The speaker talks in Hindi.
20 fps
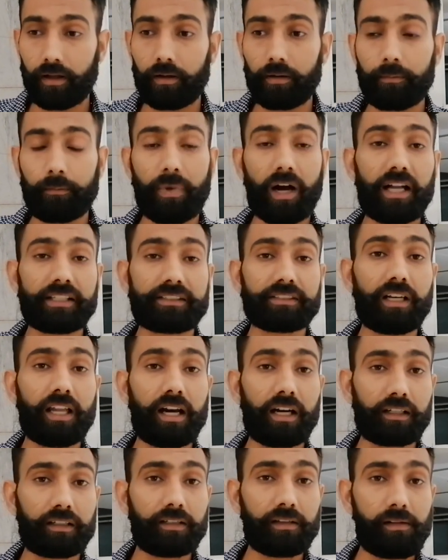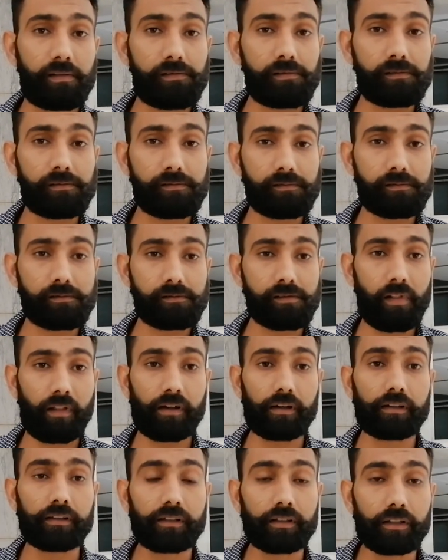पाँच लाख
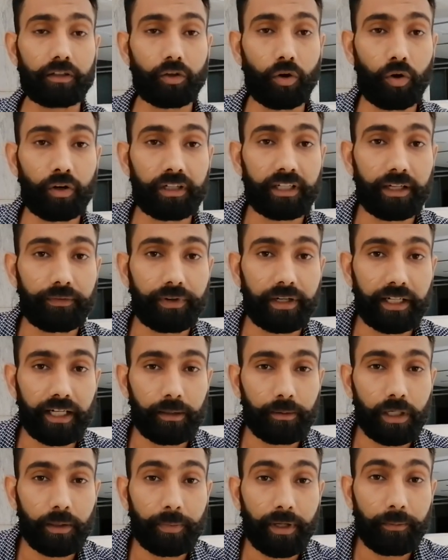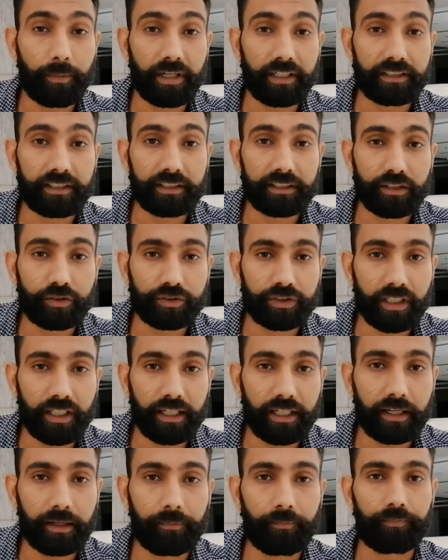नॉन रिफंडेबल पेमेंट दी थी उसने
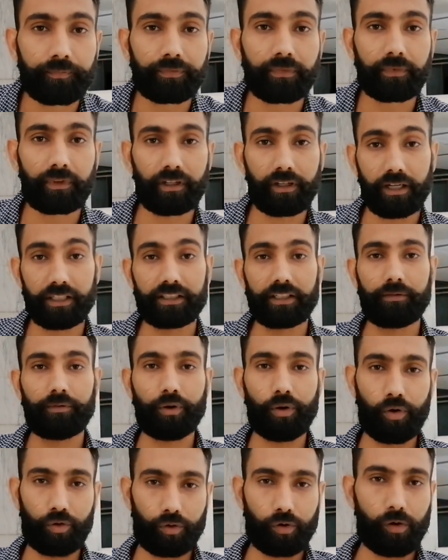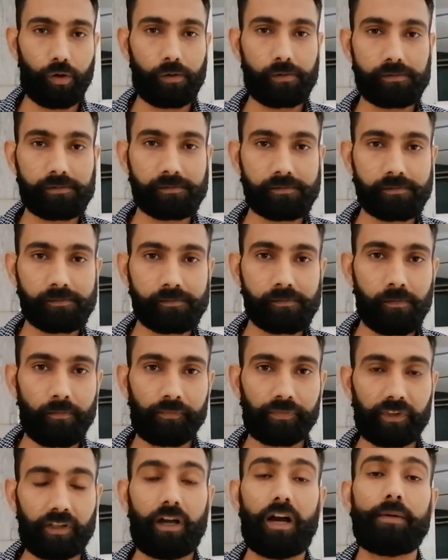अजर ब्लॉक को
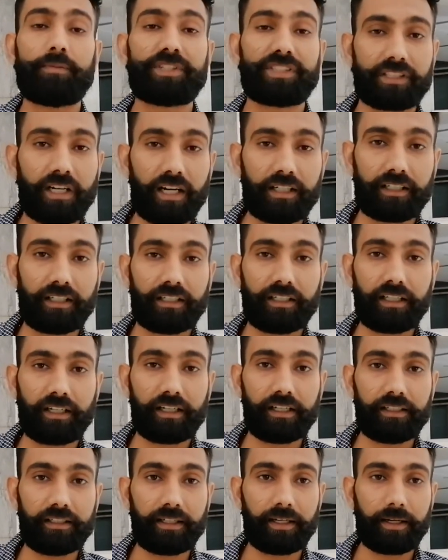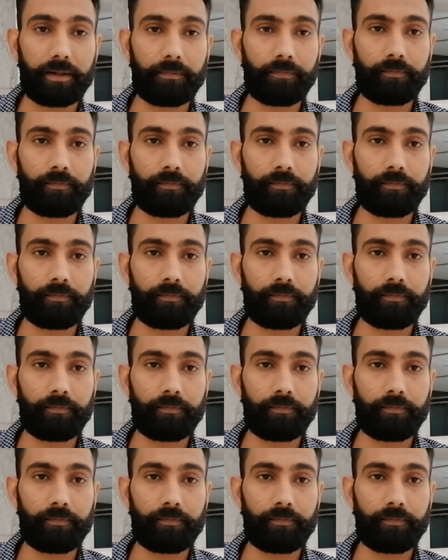काम स्टार्ट करने के लिए